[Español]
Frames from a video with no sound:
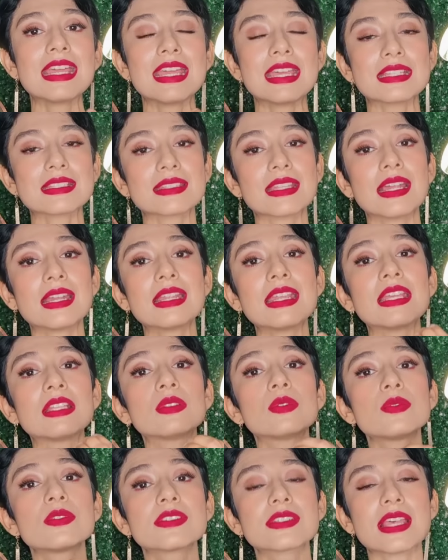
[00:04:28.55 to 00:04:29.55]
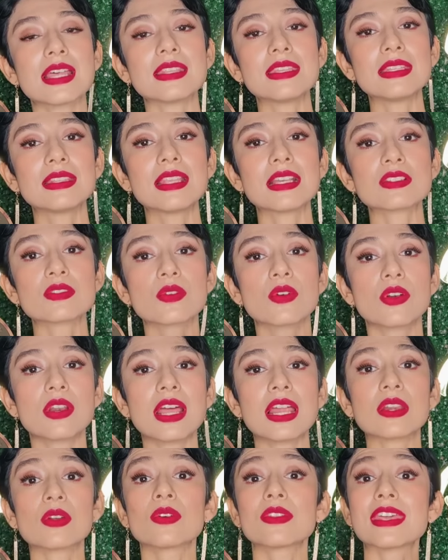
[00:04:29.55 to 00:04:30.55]
están endulzaditas con
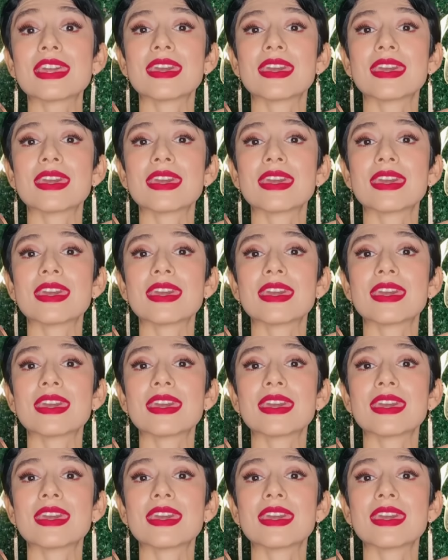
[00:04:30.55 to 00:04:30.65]
algo